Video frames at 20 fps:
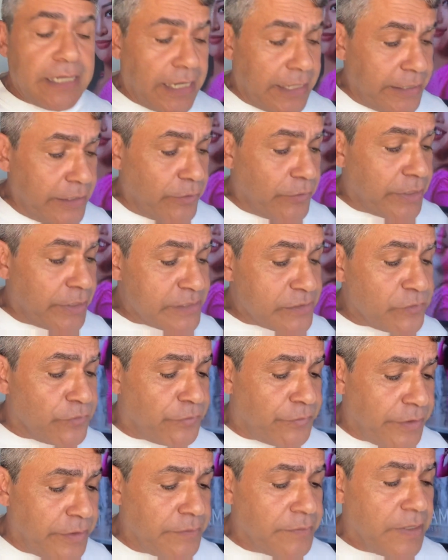aí eu
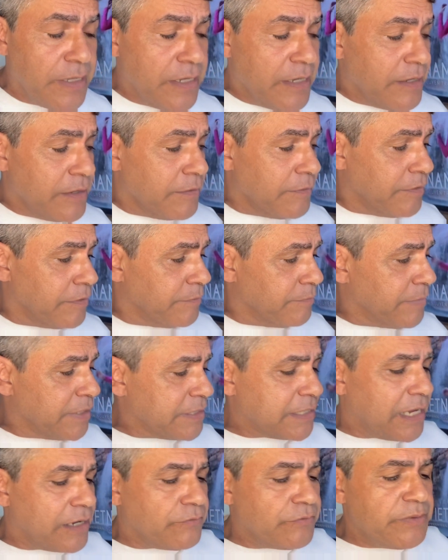resolvi
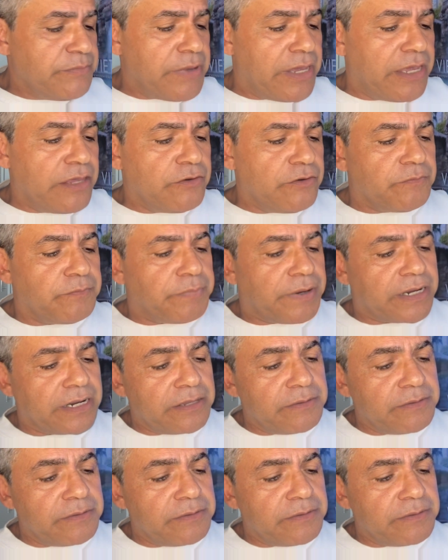mandar um e-mail para a